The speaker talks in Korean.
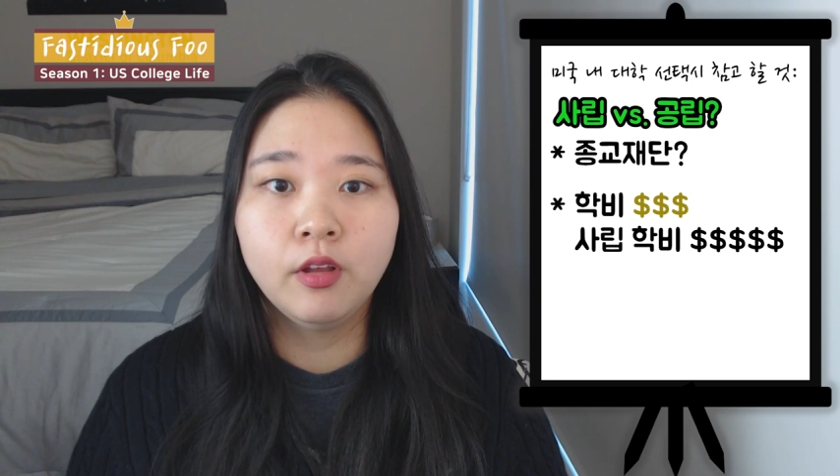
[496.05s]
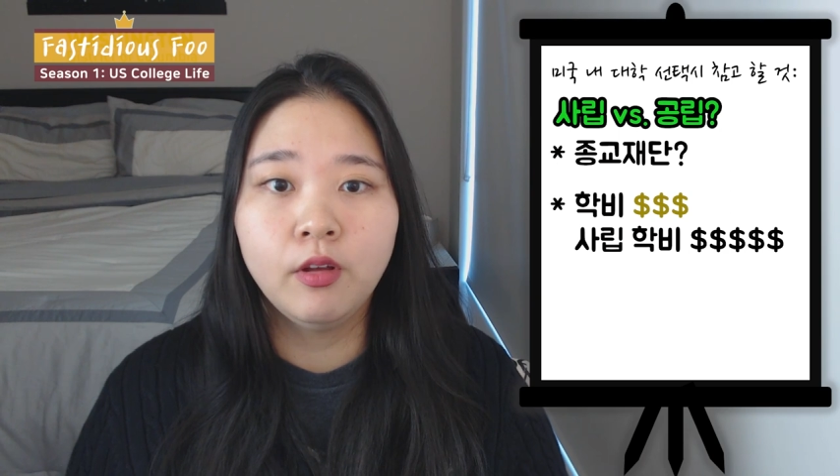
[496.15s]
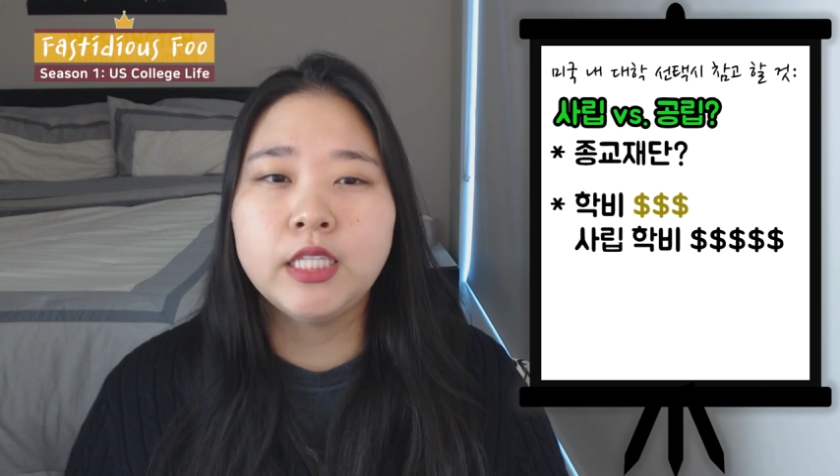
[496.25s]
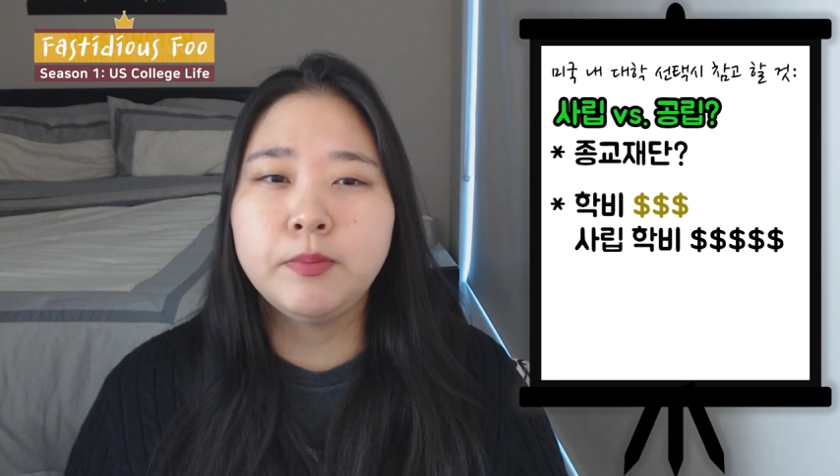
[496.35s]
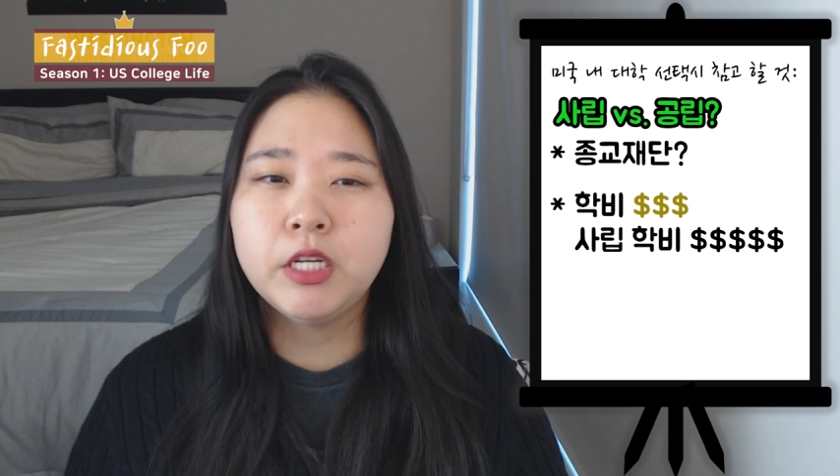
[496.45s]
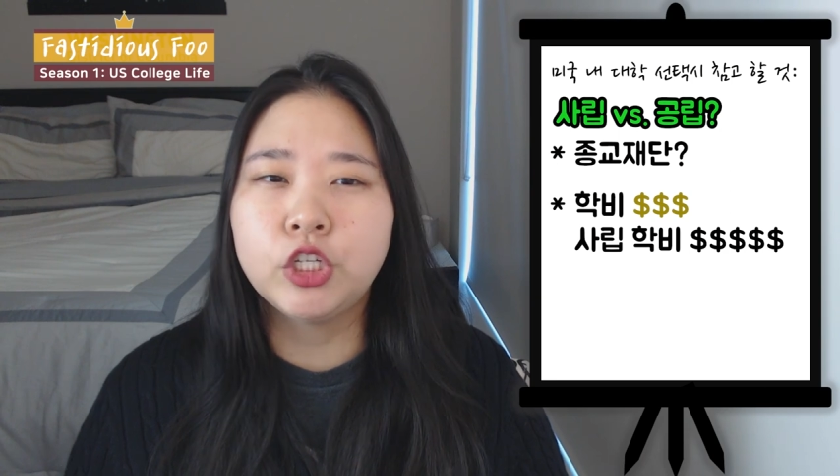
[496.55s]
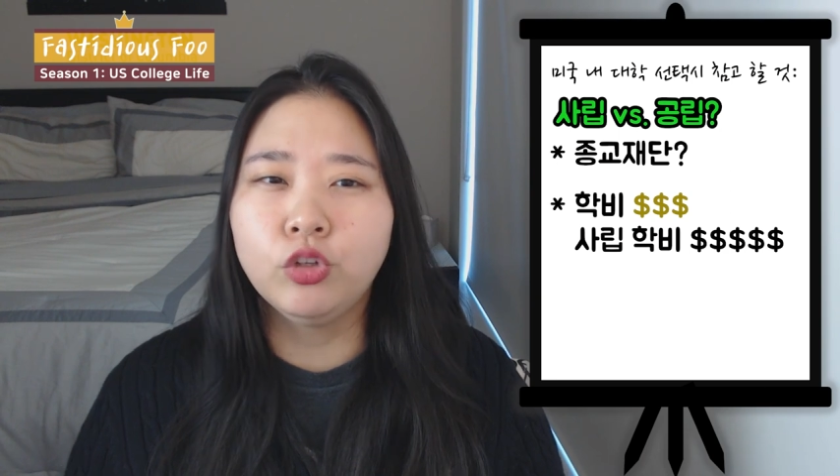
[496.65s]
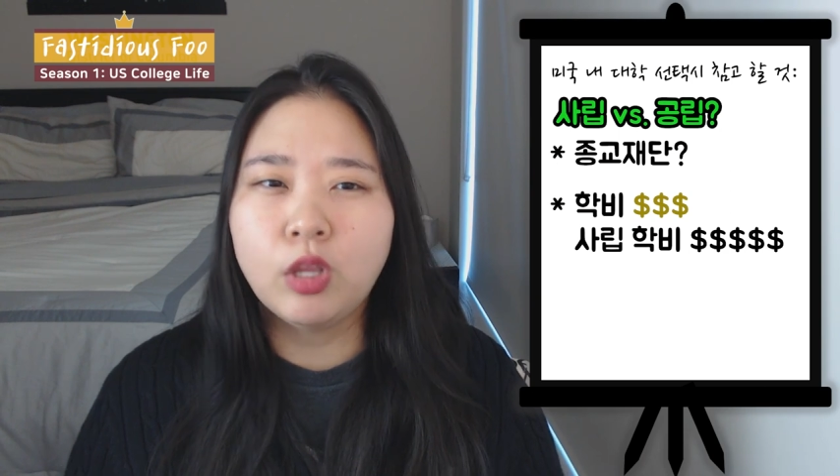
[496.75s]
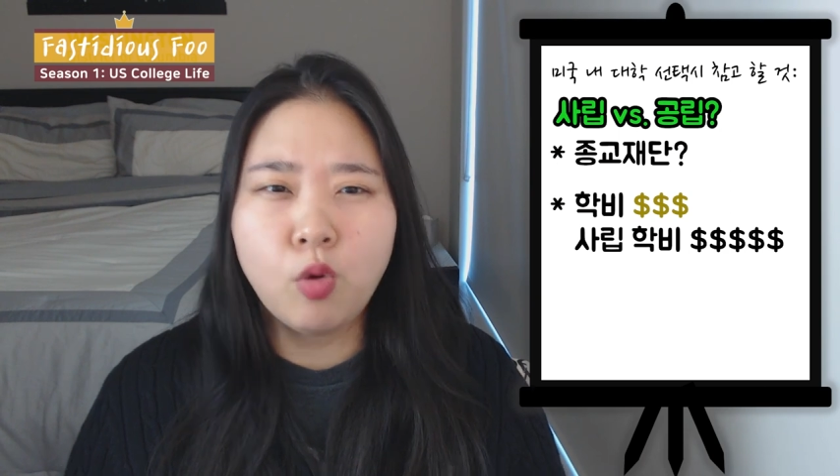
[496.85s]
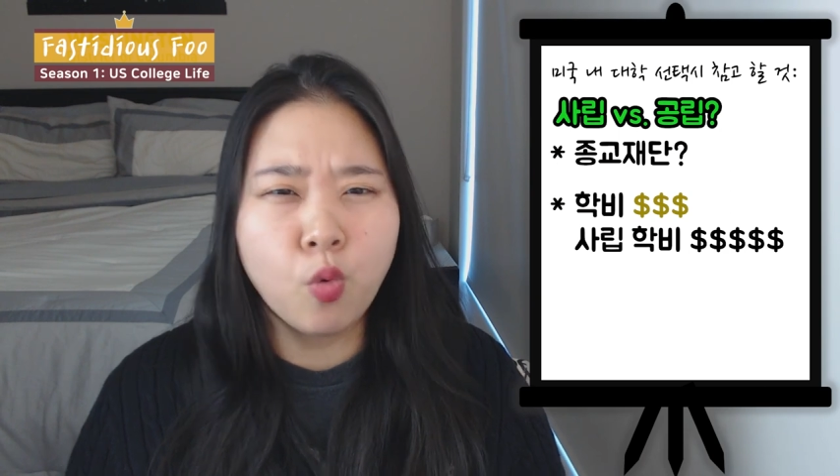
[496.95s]
하지만
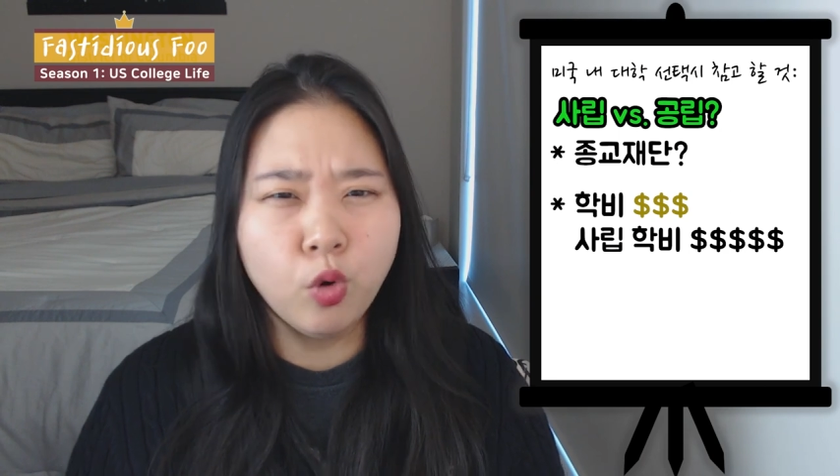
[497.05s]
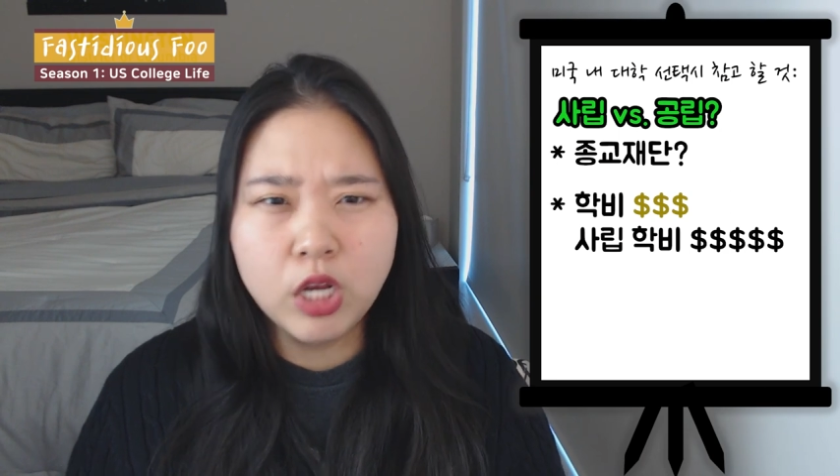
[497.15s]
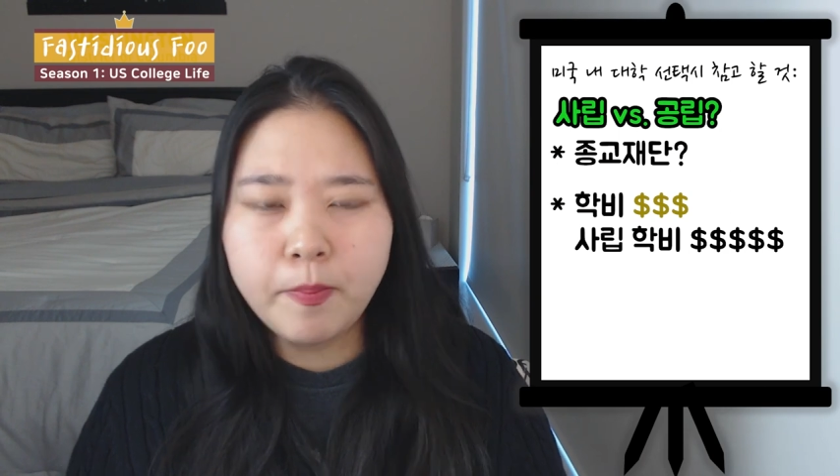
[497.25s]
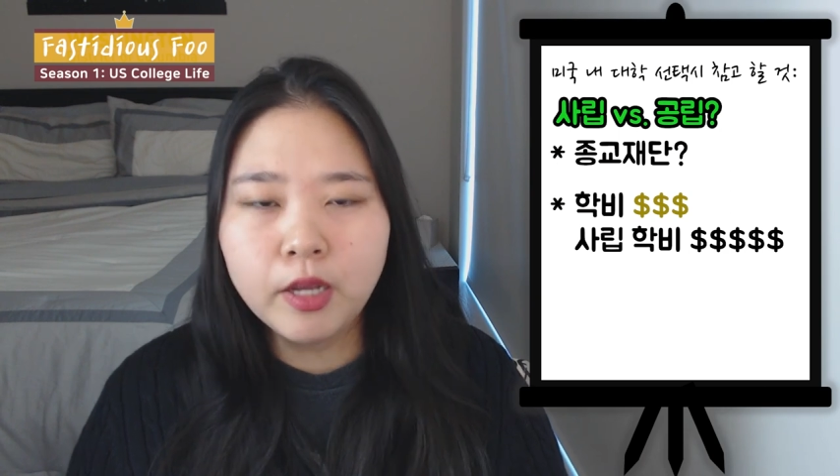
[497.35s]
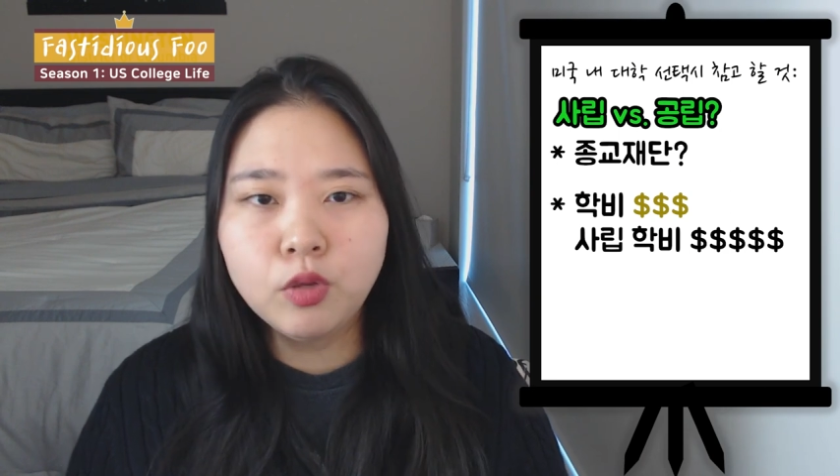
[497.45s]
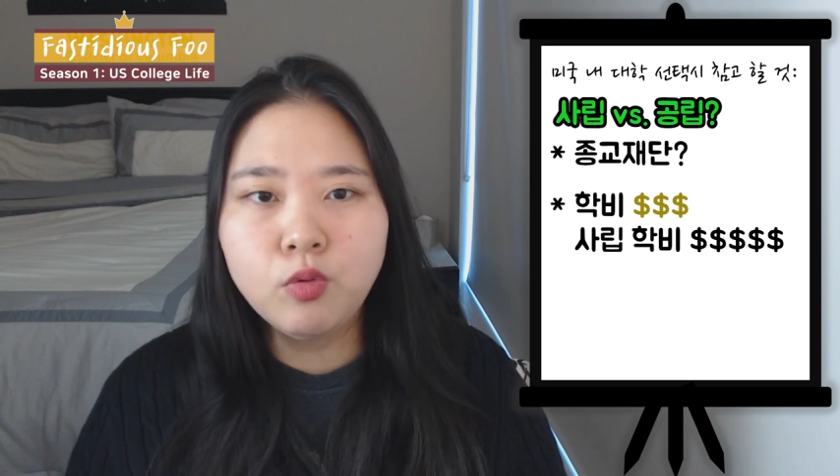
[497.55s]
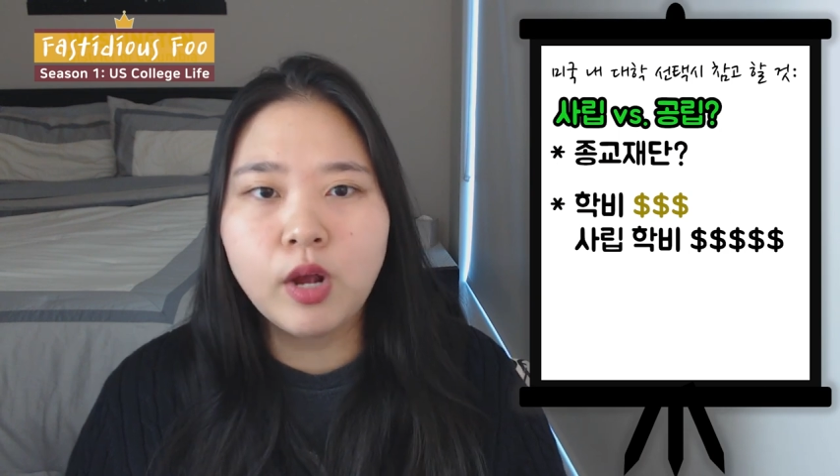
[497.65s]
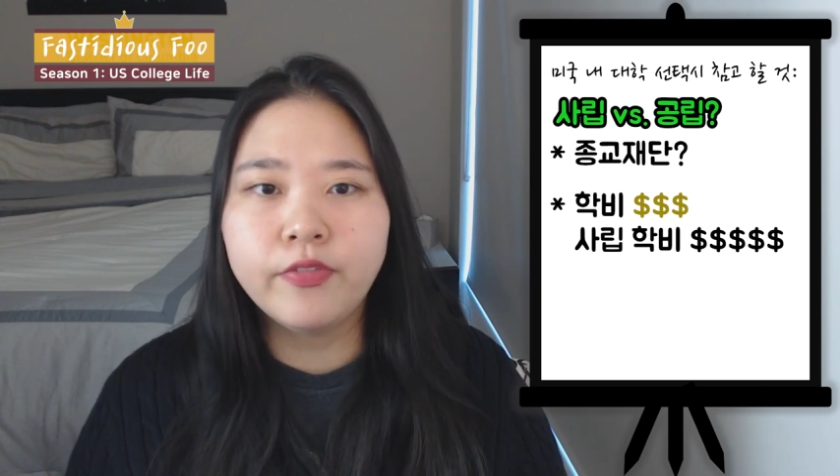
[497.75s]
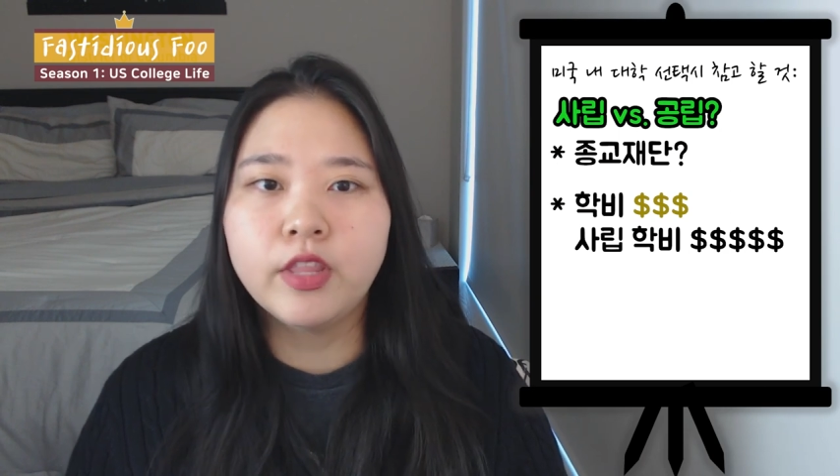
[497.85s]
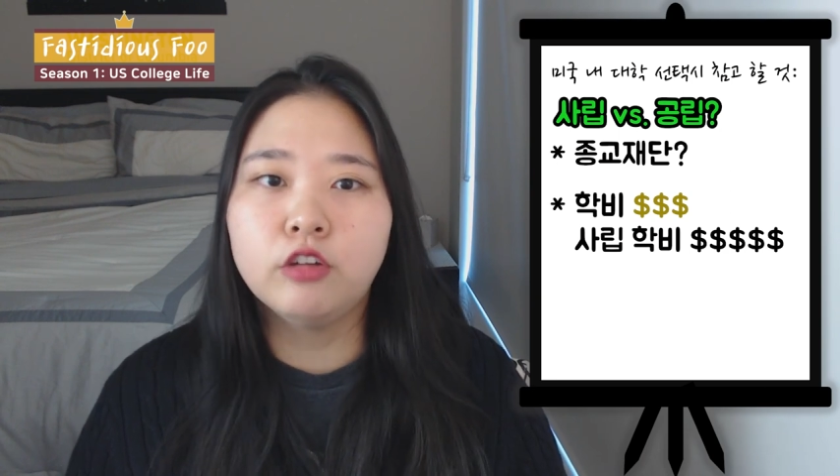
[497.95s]
그렇다고 공립학교로
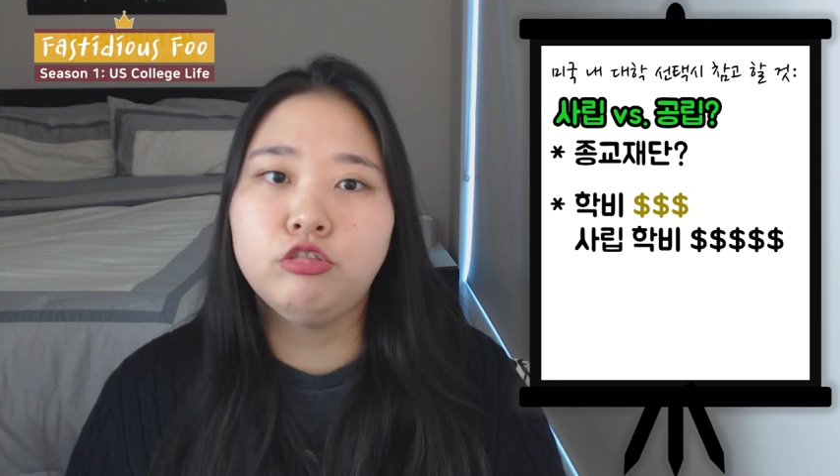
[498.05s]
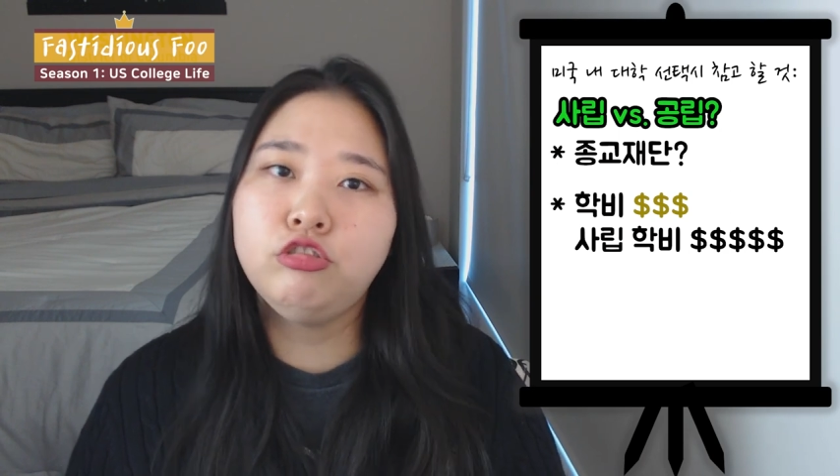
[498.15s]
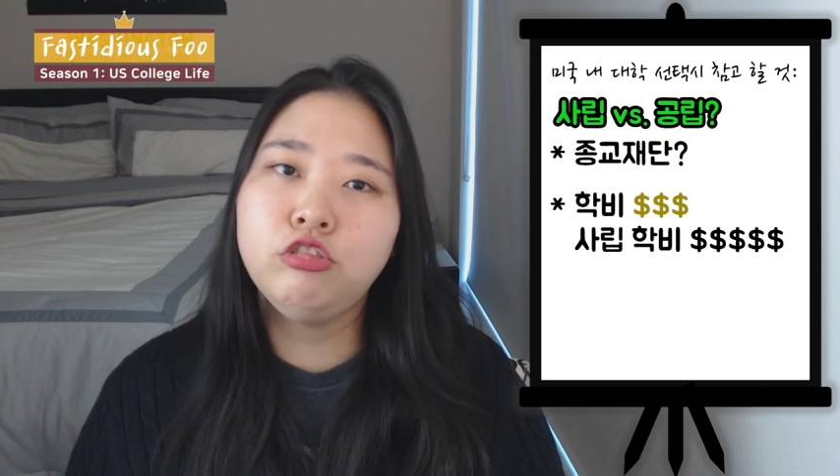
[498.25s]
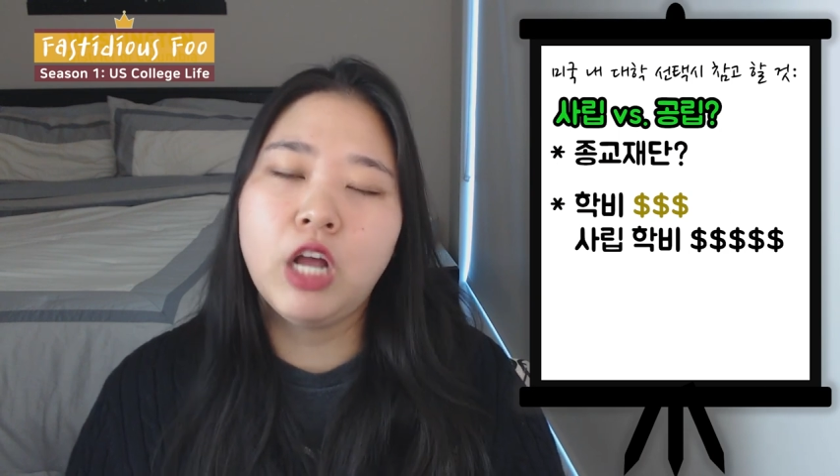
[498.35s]
간다고